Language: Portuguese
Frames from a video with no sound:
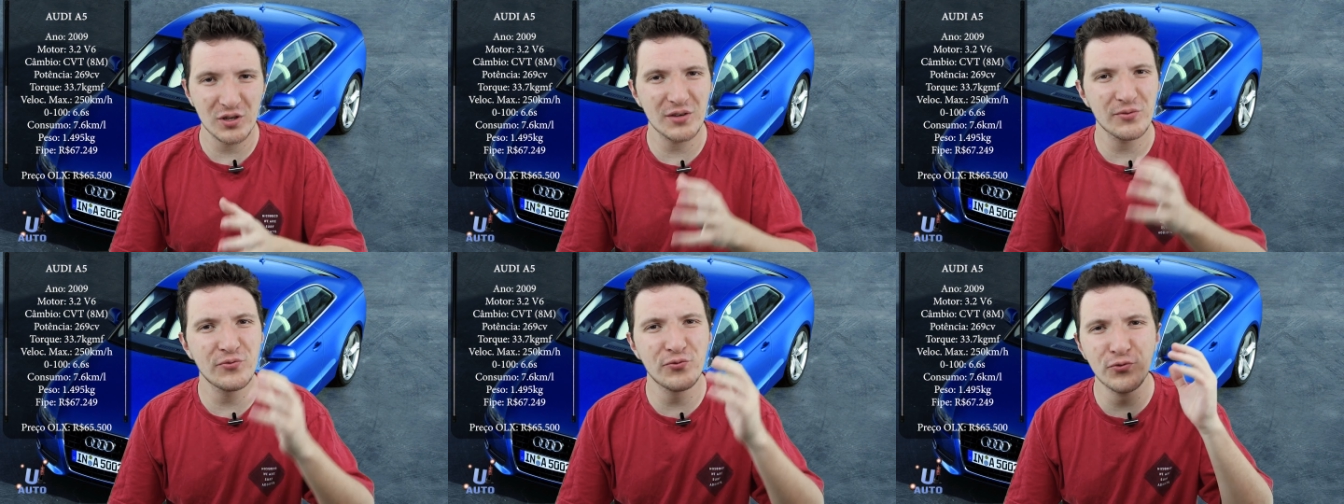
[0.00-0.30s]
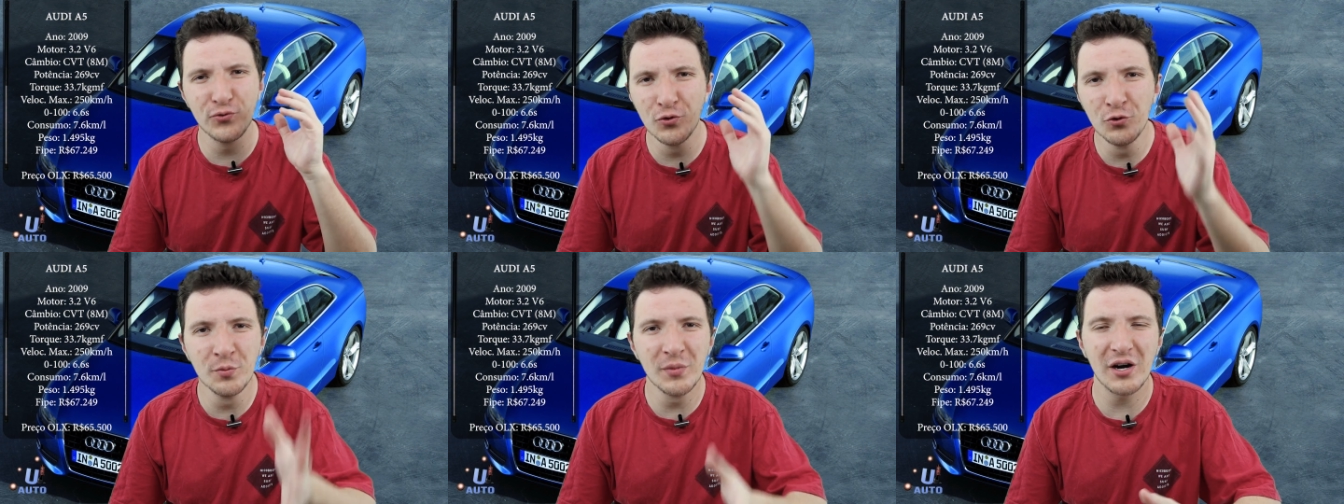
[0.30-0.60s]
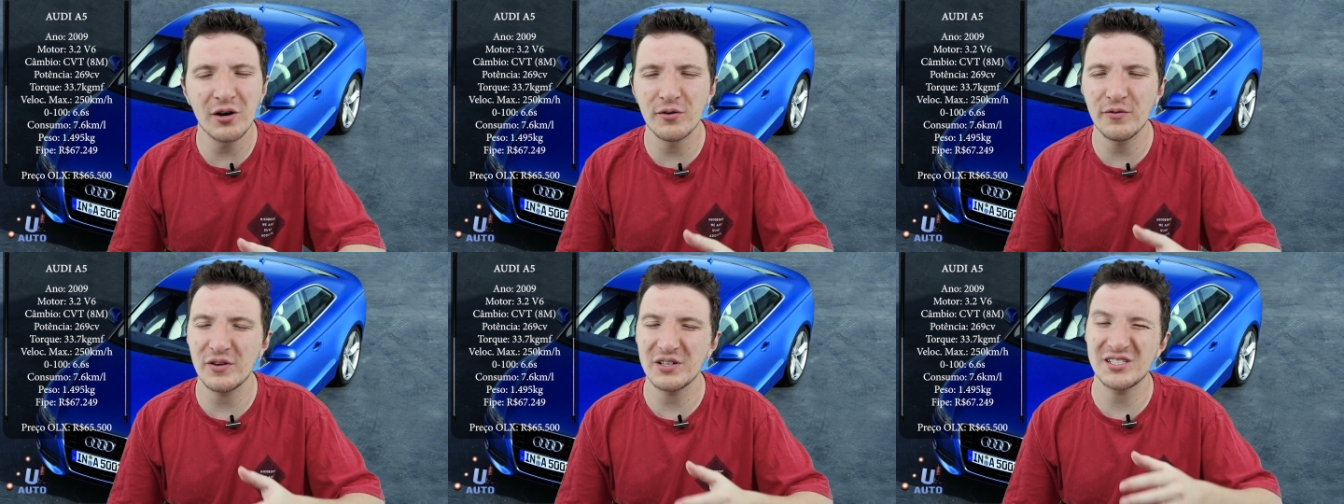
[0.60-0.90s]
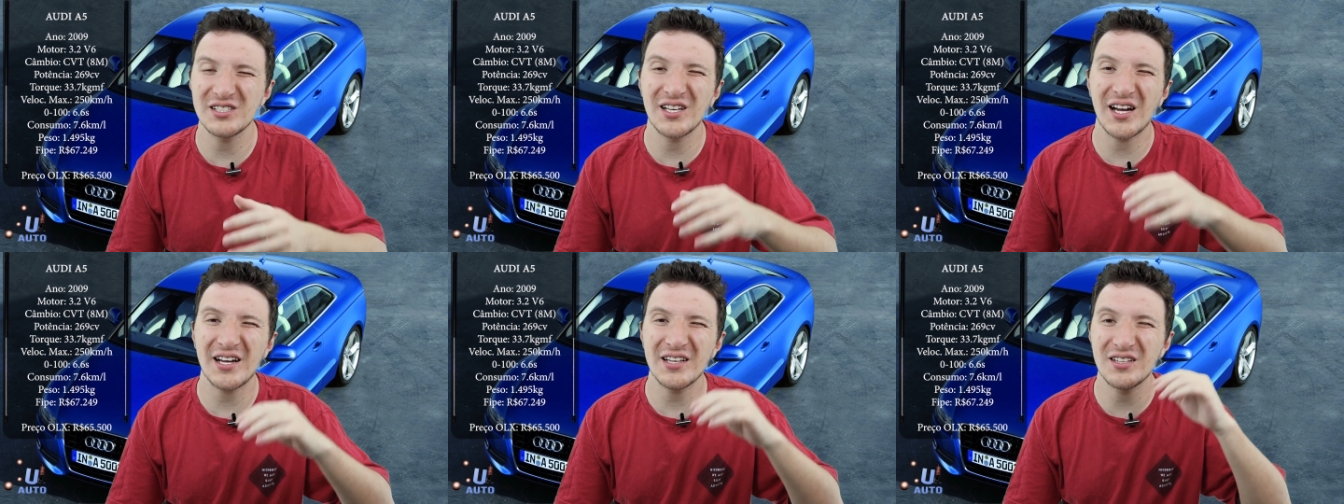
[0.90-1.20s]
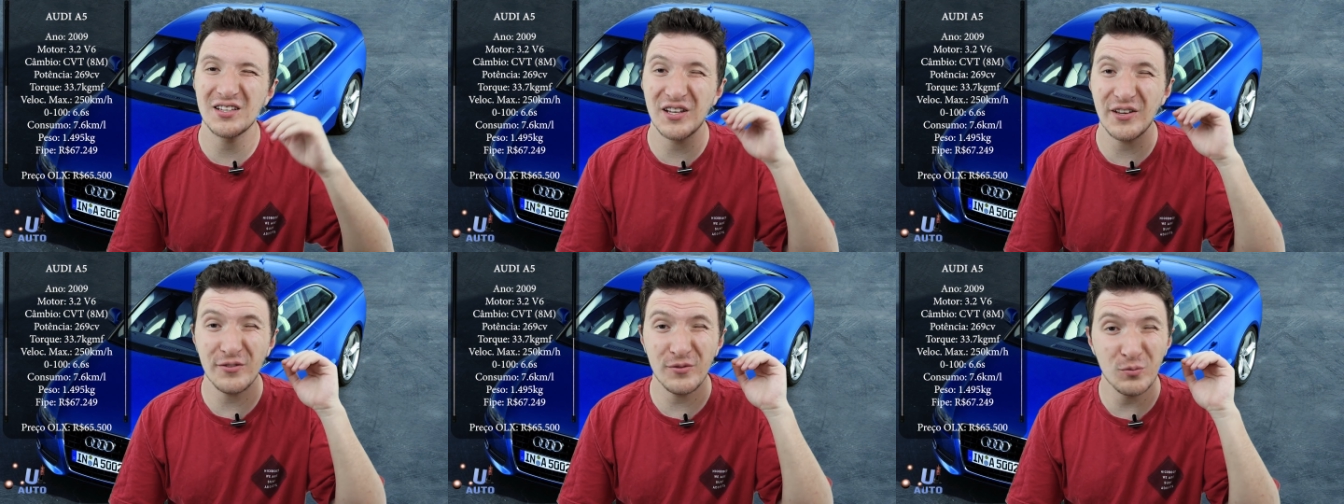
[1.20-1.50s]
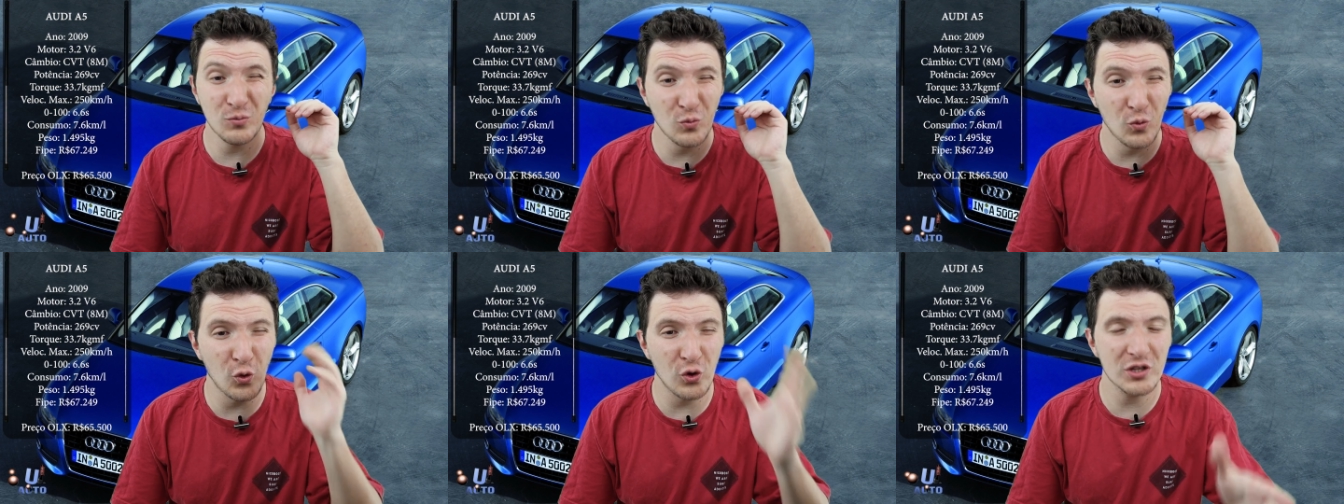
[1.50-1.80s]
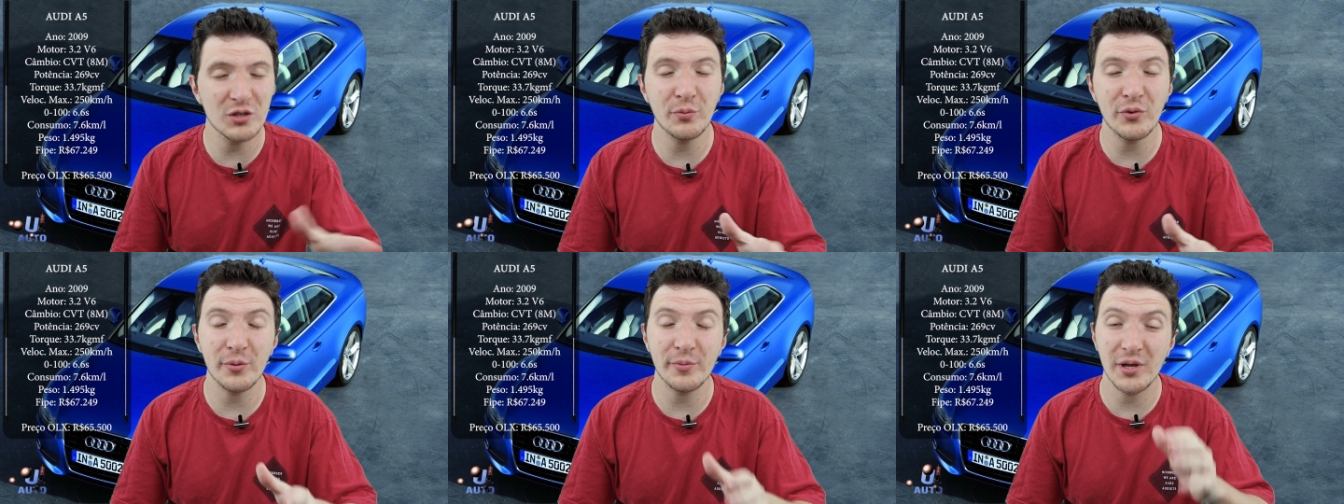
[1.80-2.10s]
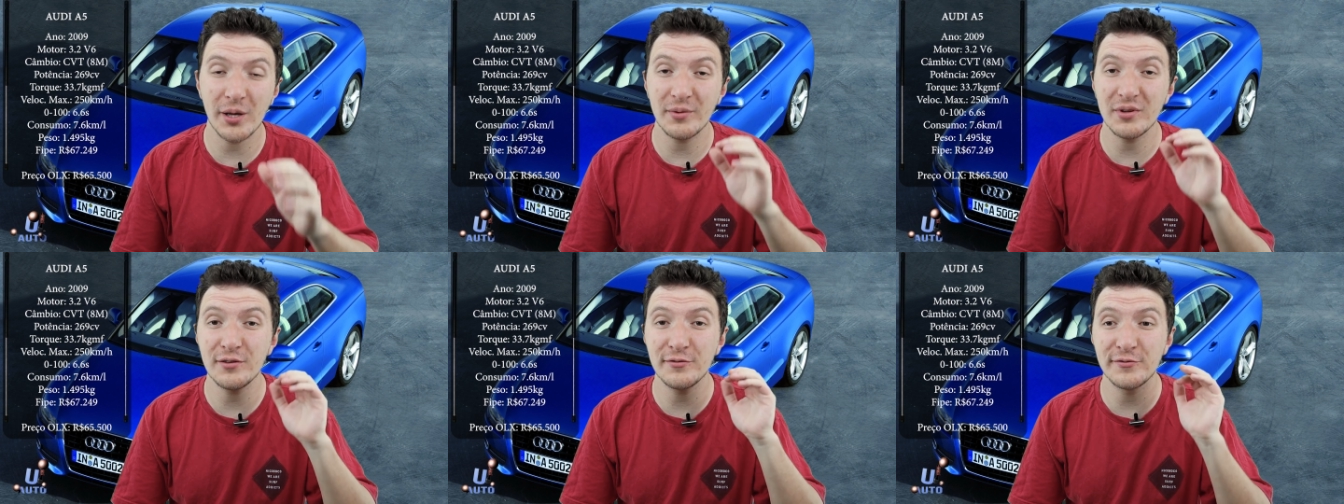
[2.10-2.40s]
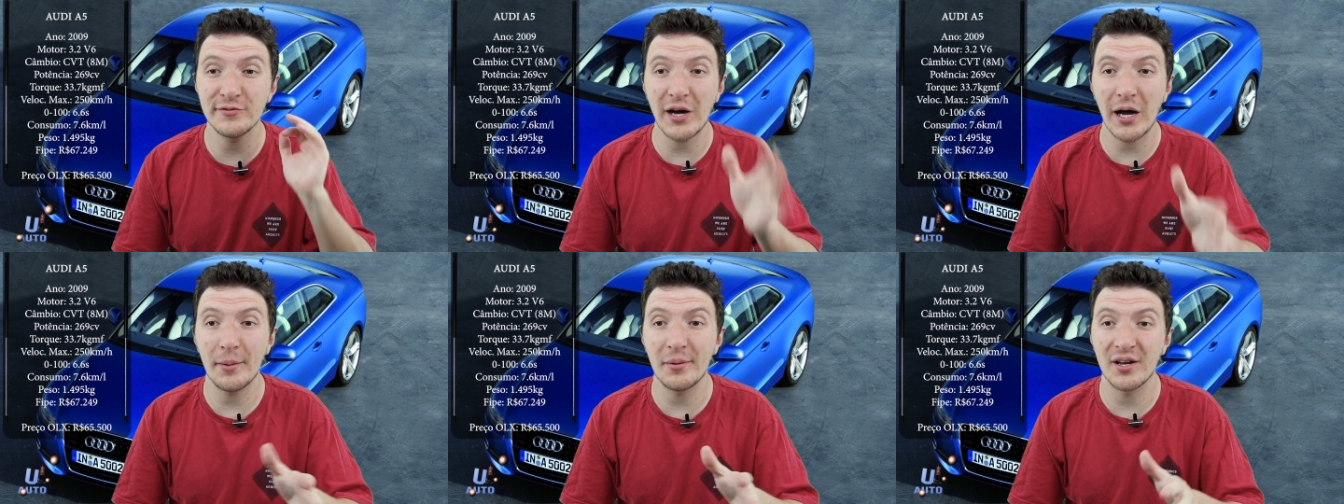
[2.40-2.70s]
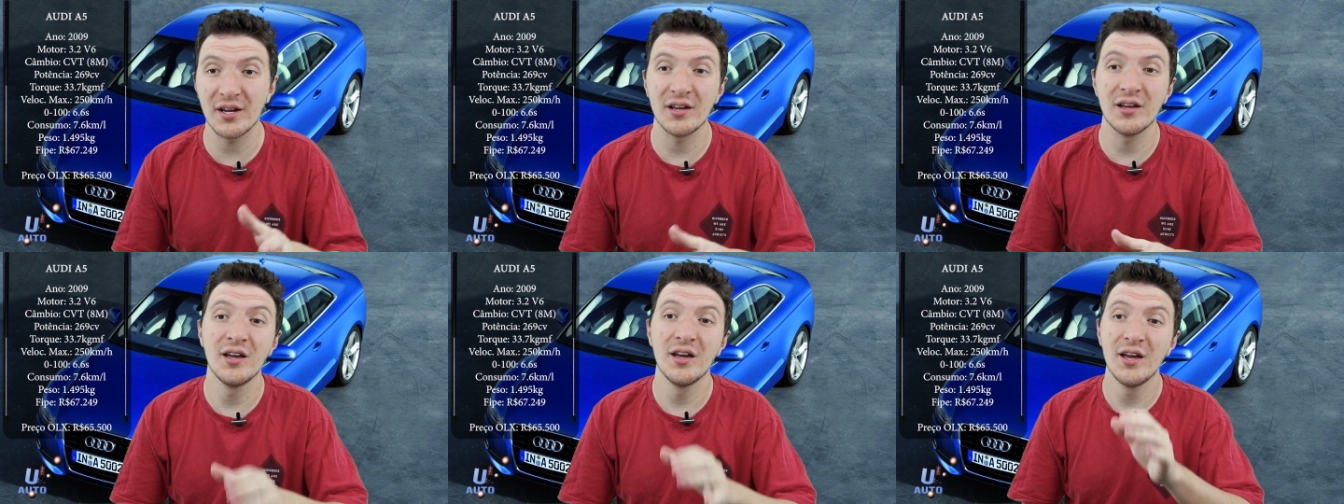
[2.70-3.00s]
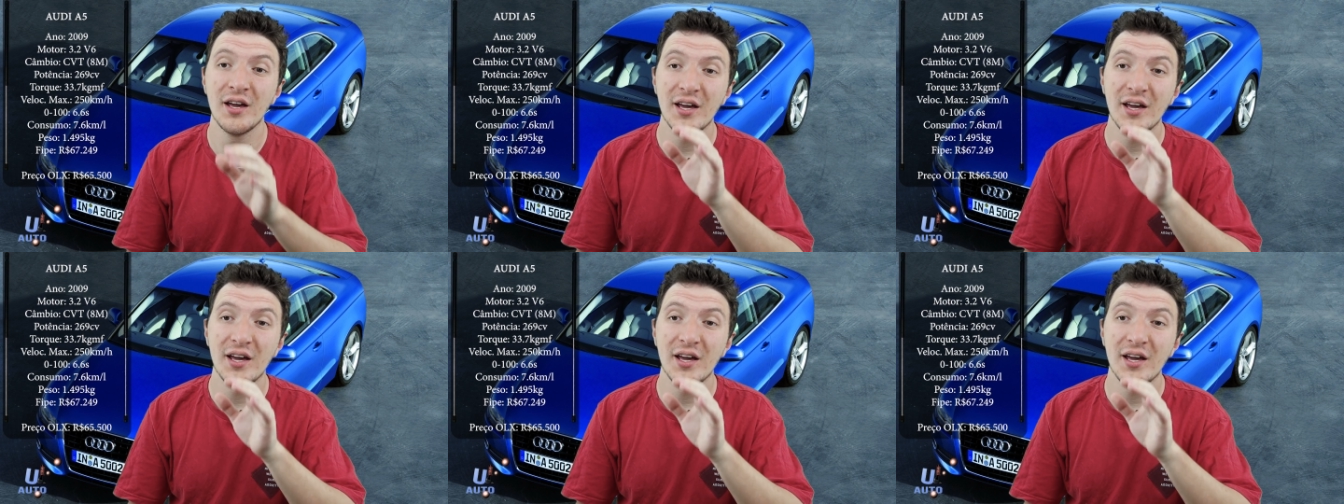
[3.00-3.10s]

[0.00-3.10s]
que fuma com facilidade e teve um monte de problema de fábrica.